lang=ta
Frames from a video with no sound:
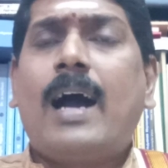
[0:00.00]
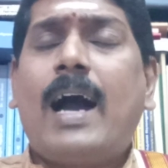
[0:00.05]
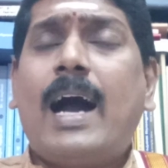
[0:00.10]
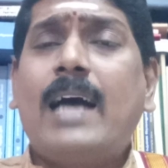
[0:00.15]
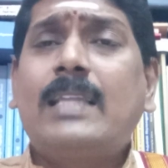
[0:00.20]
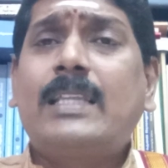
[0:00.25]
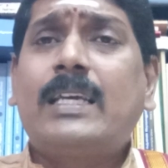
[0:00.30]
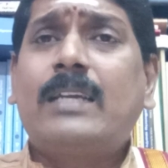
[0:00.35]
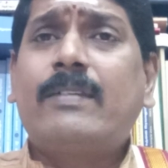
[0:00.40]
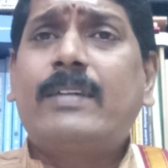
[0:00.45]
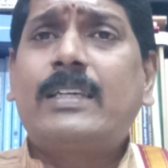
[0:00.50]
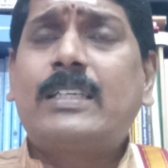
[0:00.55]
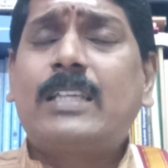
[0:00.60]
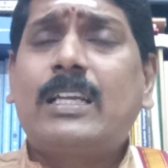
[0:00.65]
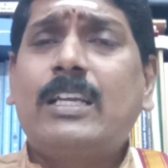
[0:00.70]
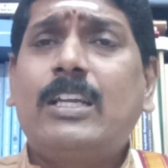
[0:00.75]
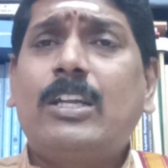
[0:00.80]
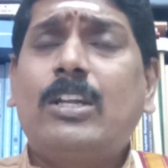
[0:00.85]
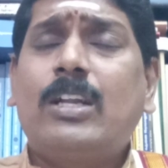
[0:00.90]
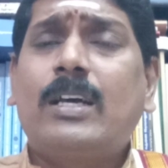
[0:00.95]
ஆதரவற்ற
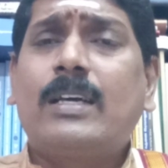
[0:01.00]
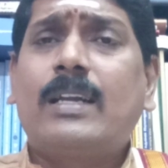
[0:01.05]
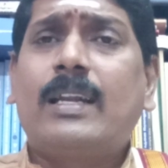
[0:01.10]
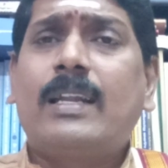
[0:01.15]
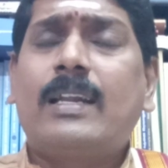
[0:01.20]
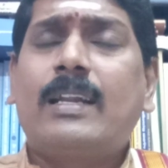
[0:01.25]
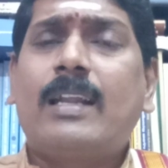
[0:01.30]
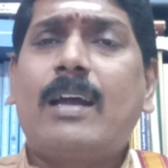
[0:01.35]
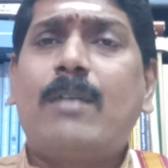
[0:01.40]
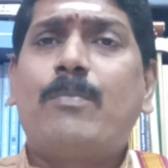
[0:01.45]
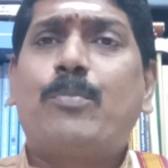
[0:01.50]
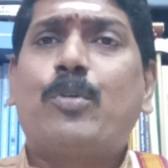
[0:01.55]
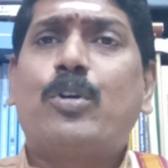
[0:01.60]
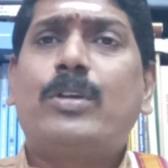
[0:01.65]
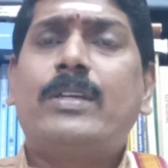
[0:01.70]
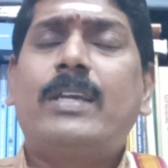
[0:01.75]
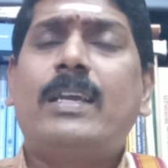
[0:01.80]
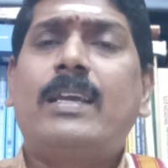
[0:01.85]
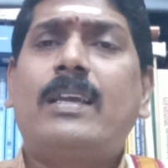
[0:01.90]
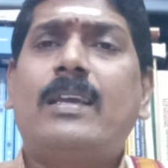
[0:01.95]
இல்லங்கள் எல்லாம்
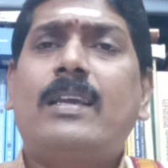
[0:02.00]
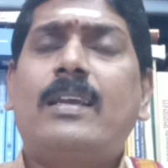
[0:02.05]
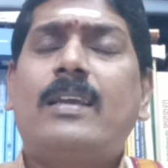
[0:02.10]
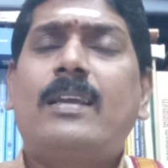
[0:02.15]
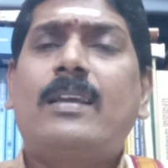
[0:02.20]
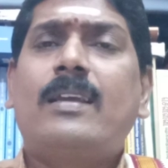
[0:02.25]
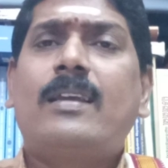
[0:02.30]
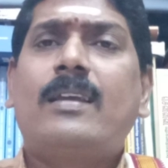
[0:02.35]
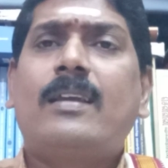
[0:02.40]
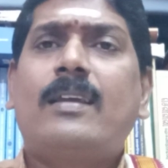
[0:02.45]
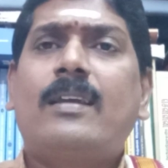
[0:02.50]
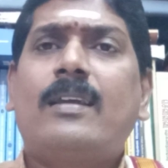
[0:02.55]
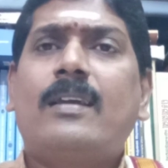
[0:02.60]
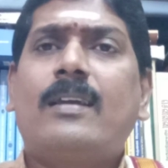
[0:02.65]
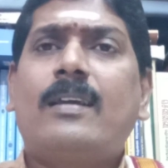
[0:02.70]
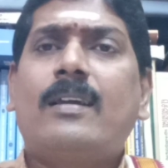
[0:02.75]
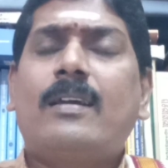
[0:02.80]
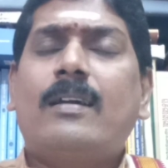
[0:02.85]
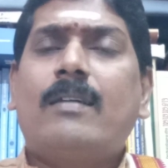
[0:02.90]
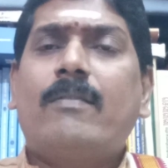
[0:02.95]
போய்
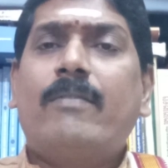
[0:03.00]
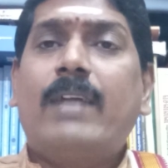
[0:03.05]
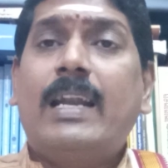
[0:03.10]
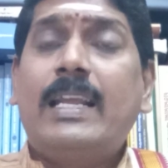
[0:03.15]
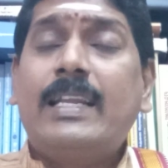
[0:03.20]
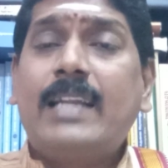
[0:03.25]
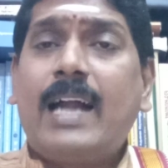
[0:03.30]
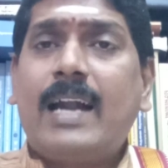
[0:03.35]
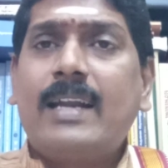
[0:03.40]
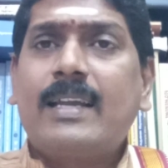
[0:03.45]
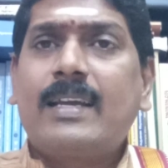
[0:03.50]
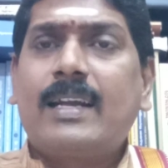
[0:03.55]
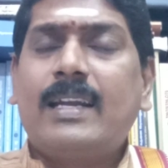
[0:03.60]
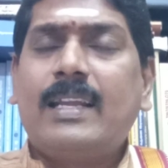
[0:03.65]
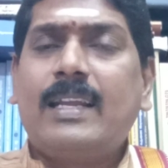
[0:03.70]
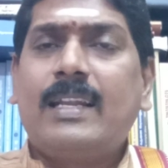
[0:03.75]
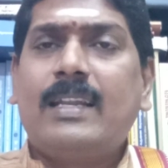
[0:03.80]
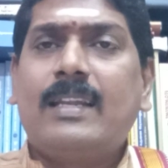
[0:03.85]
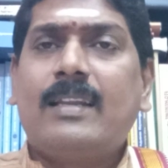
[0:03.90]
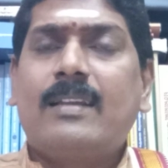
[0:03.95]

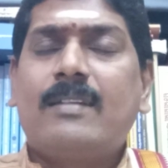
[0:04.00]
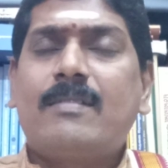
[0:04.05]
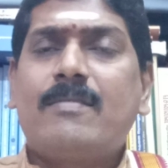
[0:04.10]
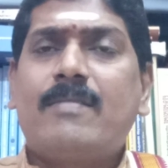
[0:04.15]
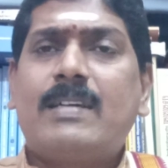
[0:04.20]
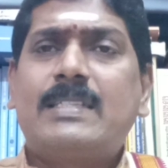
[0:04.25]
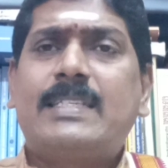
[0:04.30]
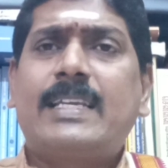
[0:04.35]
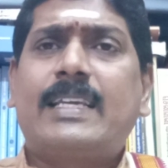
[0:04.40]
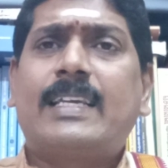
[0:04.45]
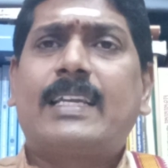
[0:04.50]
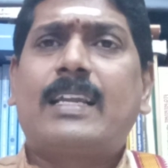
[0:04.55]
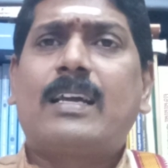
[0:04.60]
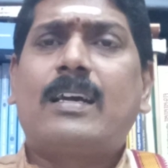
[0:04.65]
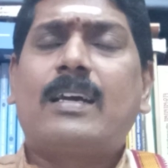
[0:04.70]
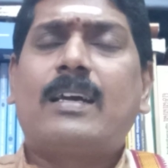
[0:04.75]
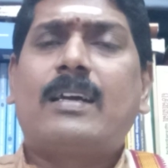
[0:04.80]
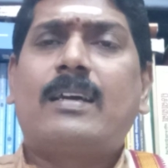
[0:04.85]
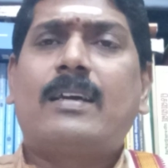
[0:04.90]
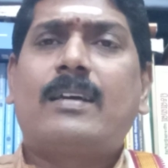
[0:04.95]
வெளிநாடுகளில் வசிக்கிற
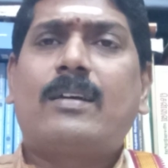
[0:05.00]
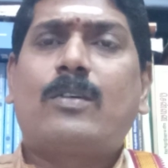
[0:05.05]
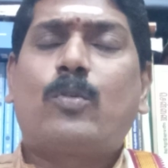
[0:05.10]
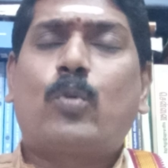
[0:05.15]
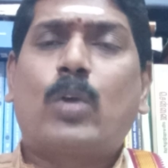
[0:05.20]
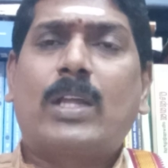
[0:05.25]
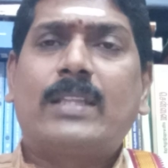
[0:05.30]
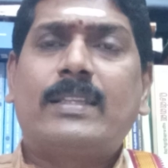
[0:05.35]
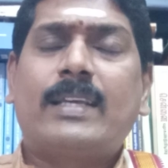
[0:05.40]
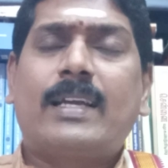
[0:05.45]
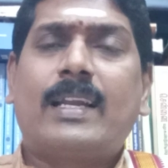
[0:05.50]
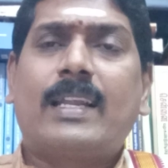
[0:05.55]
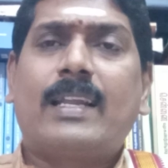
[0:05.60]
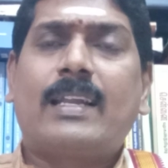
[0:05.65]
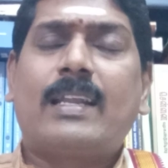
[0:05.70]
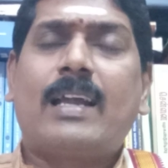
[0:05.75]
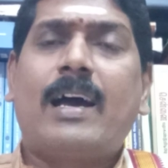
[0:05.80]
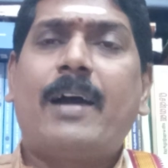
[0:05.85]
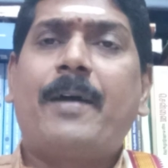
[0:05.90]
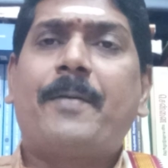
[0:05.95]

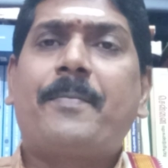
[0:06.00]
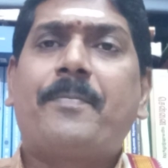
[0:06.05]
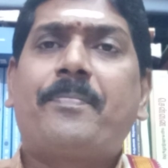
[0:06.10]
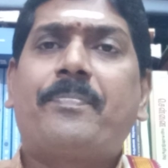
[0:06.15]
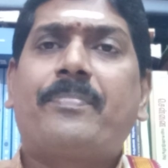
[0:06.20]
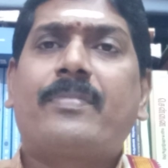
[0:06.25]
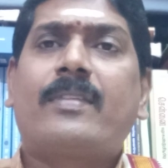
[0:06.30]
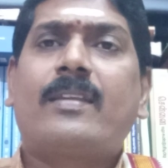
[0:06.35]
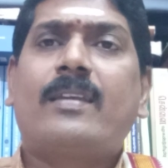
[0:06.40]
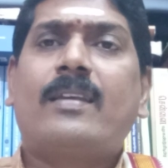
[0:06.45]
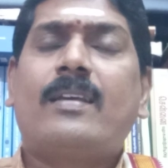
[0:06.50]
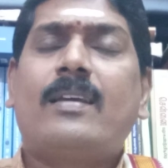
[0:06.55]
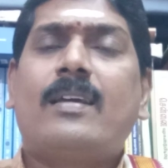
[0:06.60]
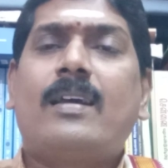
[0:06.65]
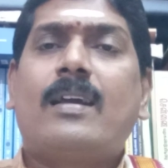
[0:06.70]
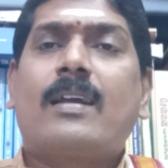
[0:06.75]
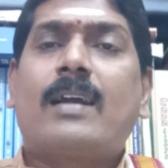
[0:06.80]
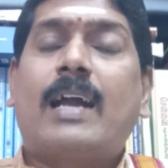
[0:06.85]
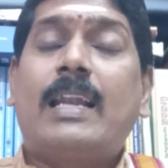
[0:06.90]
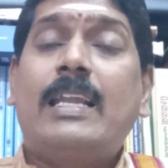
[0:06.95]
குழந்தைகளெல்லாம்
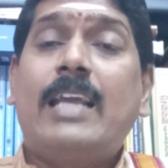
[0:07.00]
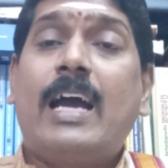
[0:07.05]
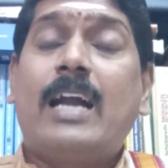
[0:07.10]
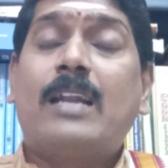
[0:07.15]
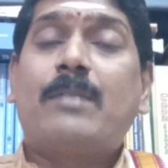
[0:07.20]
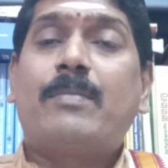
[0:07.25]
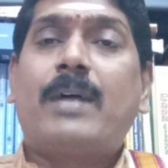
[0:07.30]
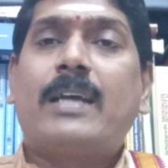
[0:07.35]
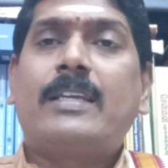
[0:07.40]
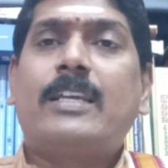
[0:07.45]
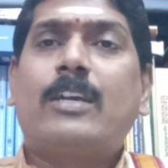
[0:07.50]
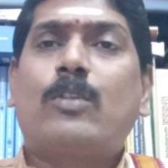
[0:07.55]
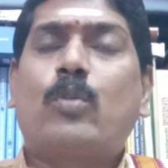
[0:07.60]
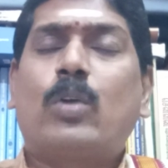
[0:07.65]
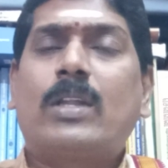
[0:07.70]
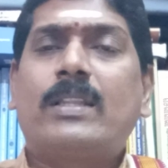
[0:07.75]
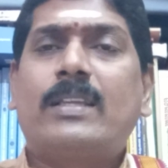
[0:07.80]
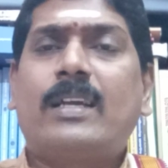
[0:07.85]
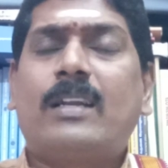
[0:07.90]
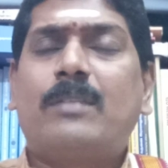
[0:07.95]
கல்யாணமாகி
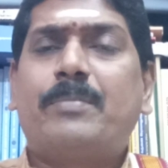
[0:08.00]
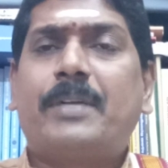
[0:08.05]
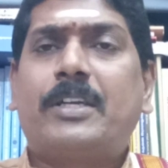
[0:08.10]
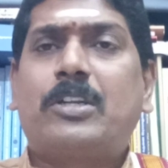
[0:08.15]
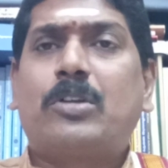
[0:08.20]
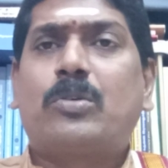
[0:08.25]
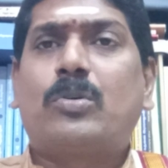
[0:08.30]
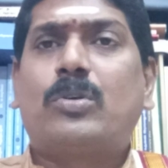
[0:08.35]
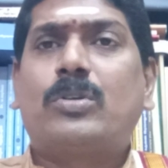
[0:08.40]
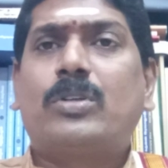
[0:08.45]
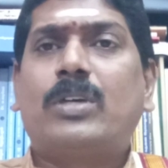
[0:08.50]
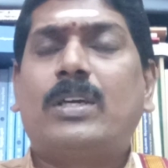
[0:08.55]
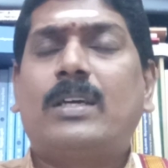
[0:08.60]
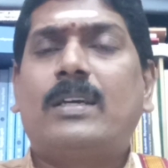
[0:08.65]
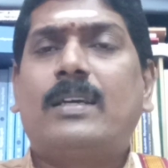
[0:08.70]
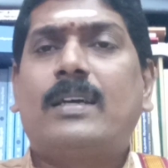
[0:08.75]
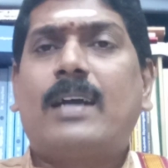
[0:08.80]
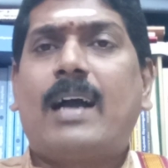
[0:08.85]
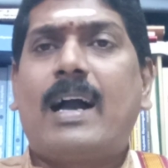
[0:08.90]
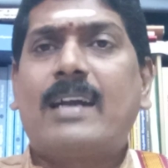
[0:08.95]
குழந்தைகள் பெற்றுக்கொண்டு
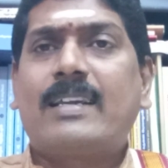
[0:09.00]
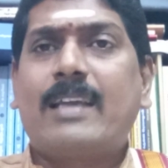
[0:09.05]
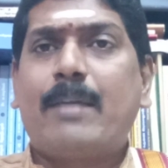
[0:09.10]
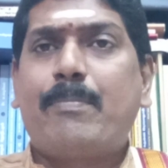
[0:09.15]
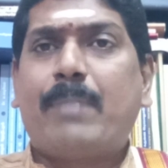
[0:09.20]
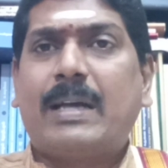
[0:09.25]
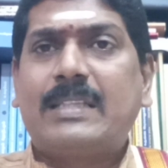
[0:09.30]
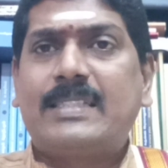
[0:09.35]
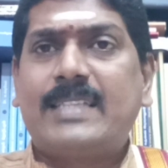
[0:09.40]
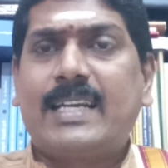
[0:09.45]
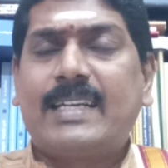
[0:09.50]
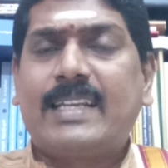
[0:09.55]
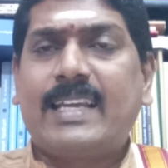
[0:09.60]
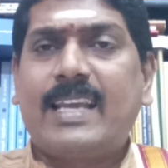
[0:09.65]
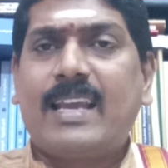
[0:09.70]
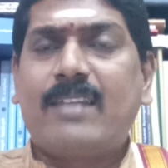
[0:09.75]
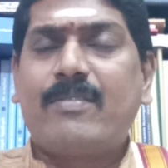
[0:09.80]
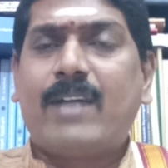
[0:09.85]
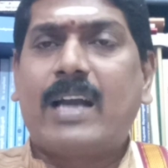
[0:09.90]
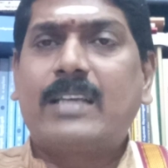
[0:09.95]
அங்கே
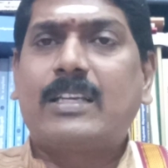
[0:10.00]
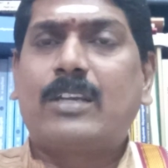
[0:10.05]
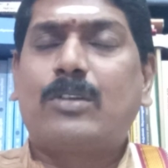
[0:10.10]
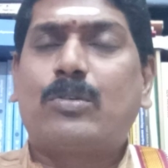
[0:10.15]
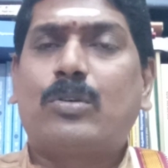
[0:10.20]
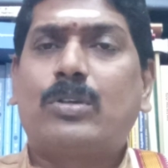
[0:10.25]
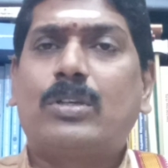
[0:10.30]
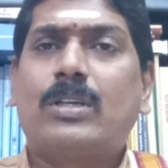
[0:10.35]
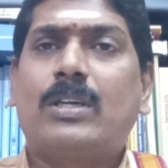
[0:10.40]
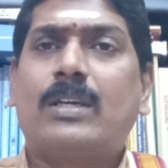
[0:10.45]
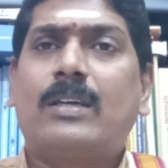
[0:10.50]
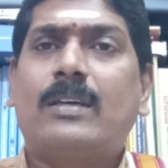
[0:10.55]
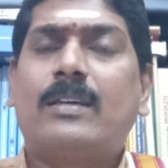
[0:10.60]
பச்சட்டையை வாங்கி கொண்டு